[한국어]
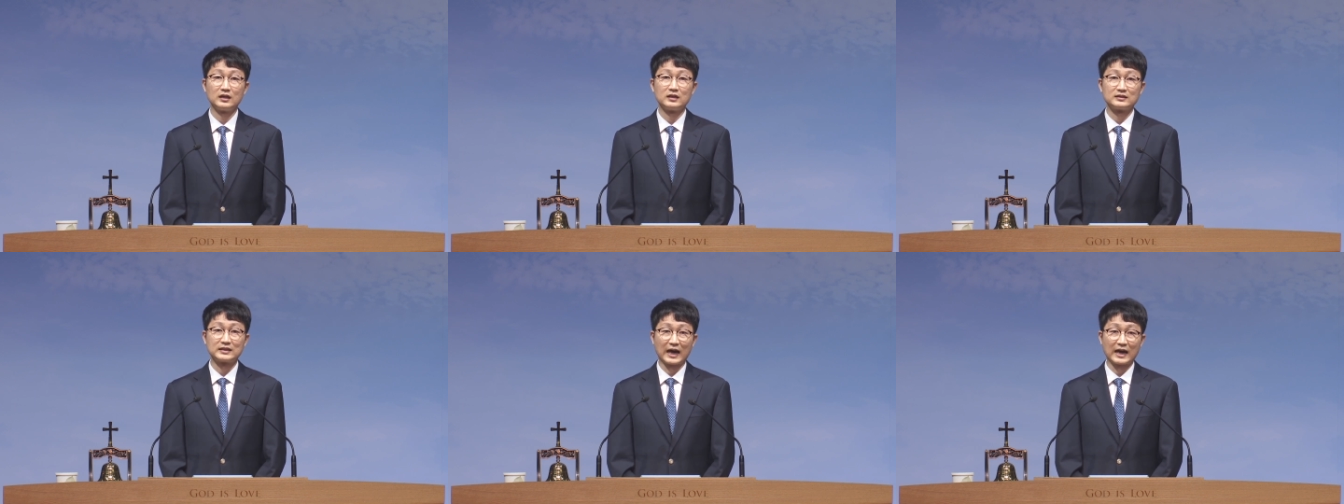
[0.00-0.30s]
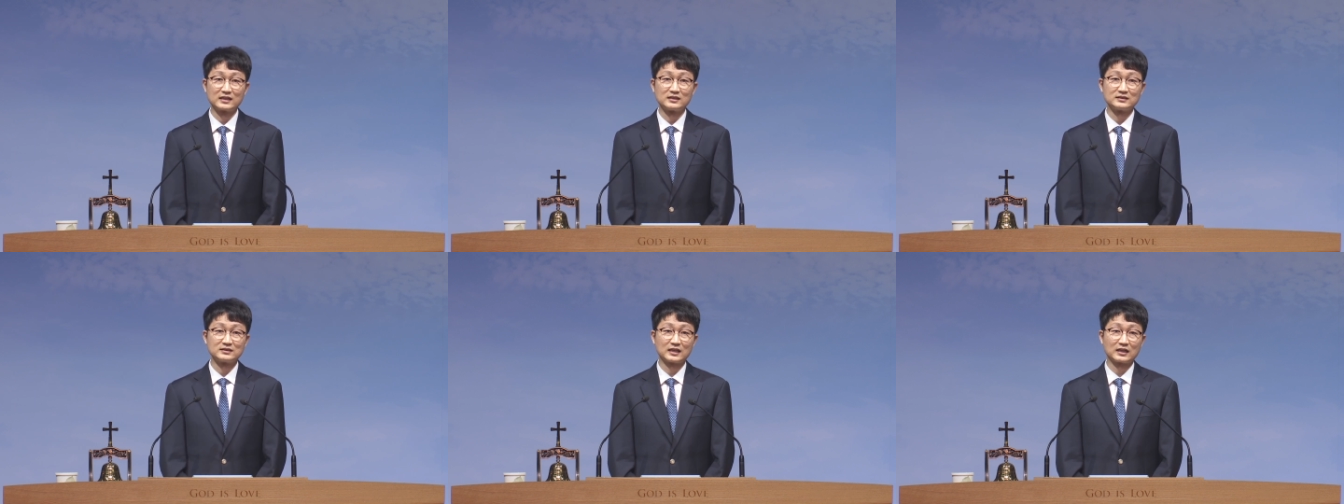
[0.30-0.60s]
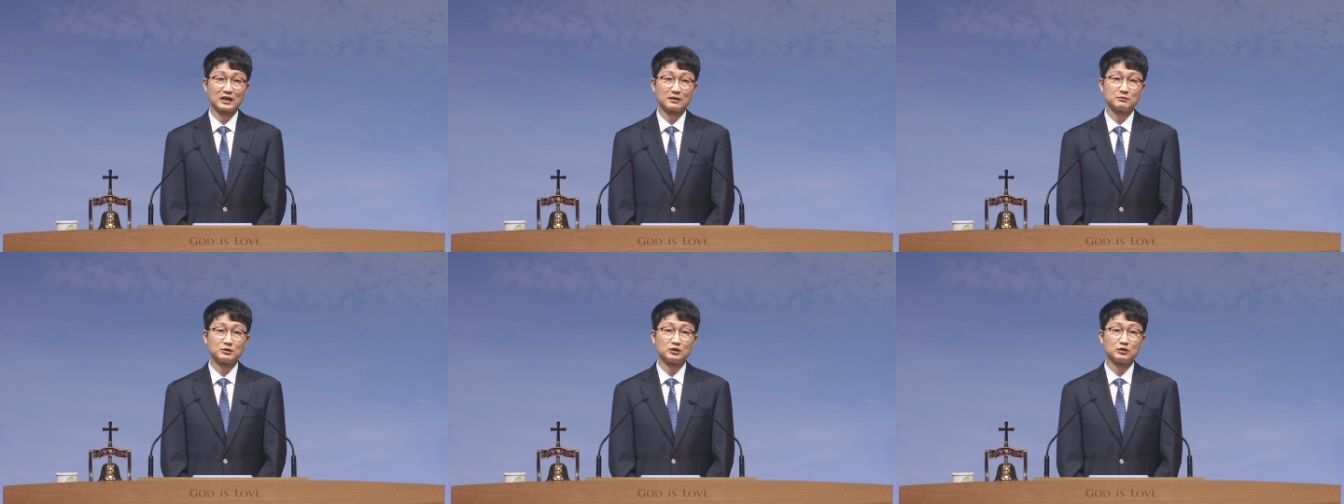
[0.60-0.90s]
다른
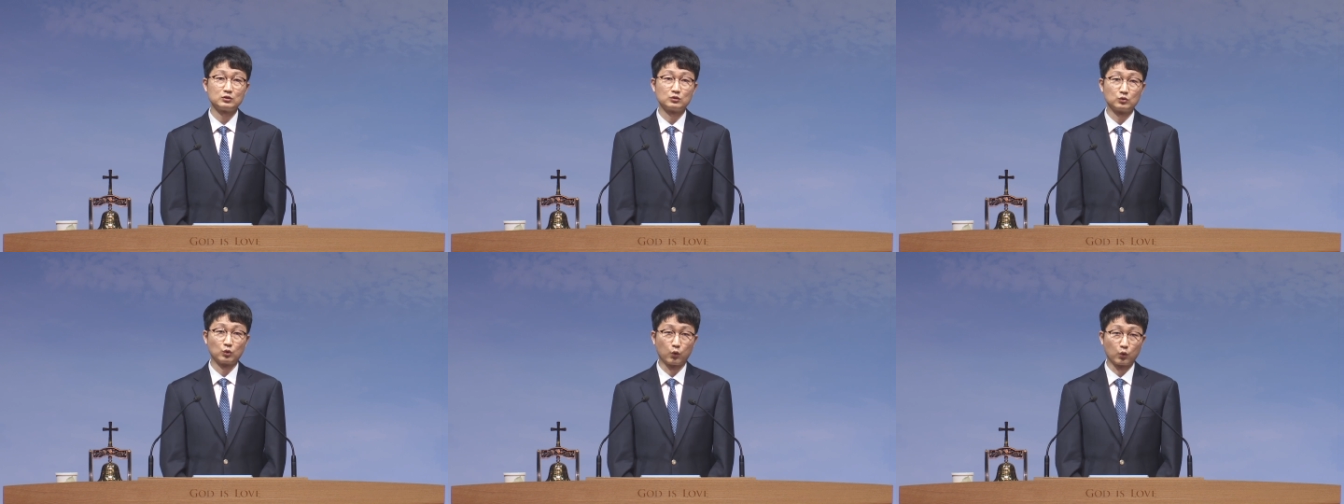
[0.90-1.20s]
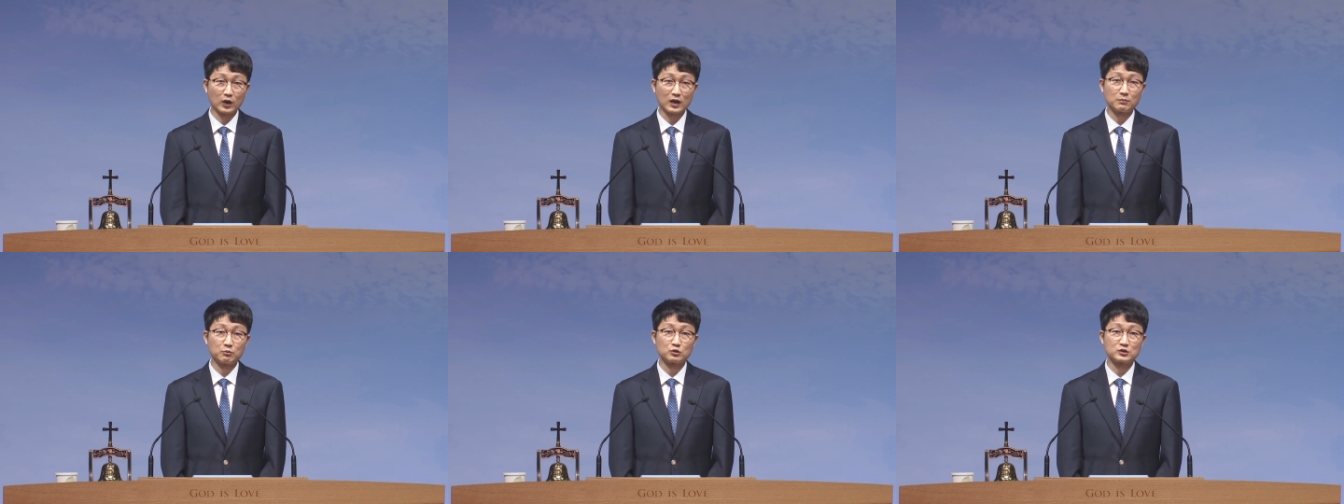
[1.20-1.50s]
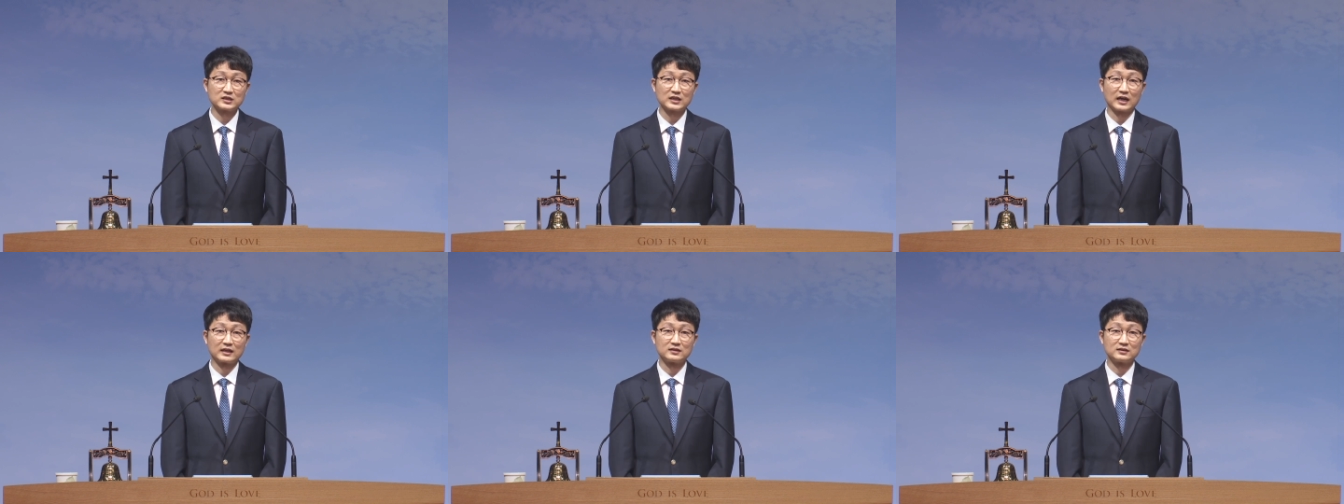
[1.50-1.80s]
사람은
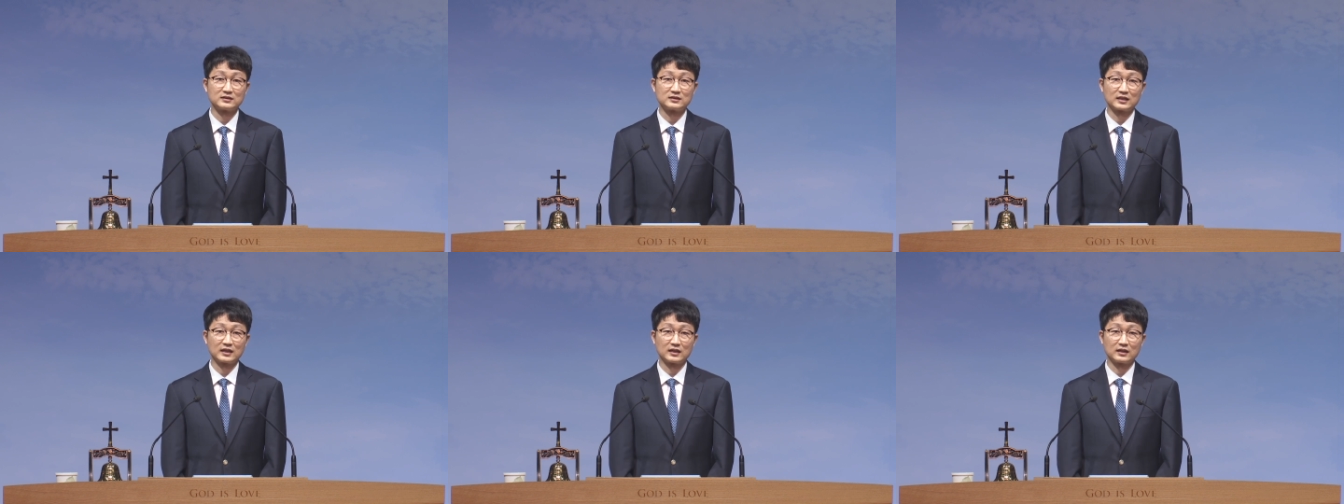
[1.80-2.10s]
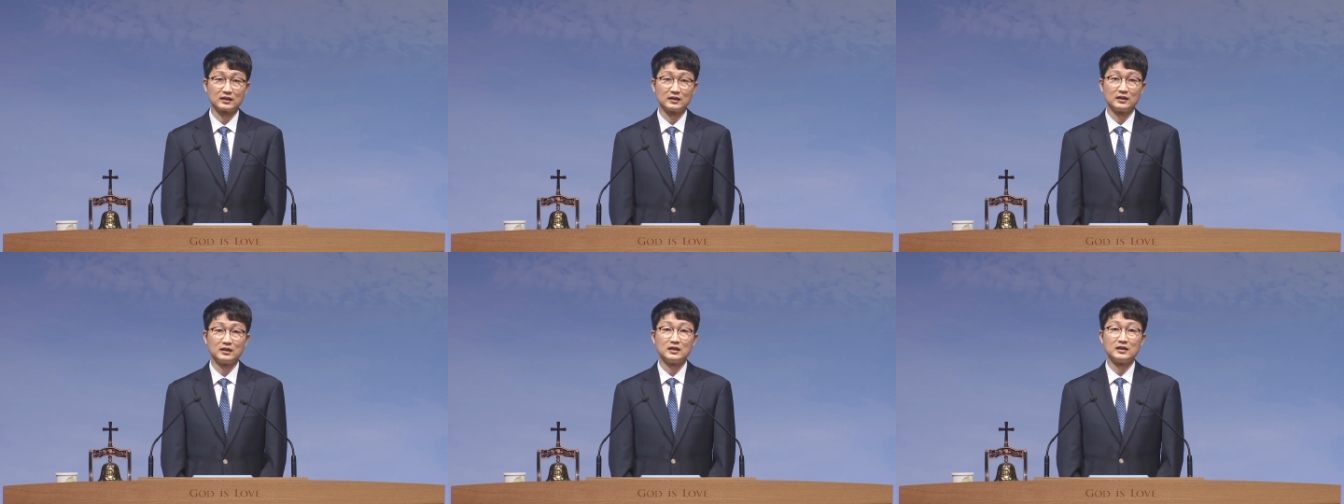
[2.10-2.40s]
돌아보지 않은 채